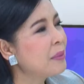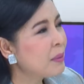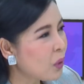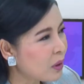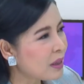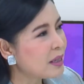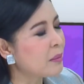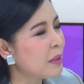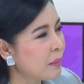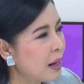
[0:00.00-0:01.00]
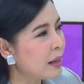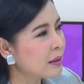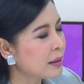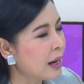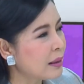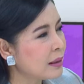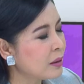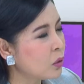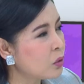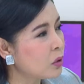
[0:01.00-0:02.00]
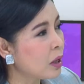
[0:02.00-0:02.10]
ยไปหมดเลยสำหรับการการลงทุน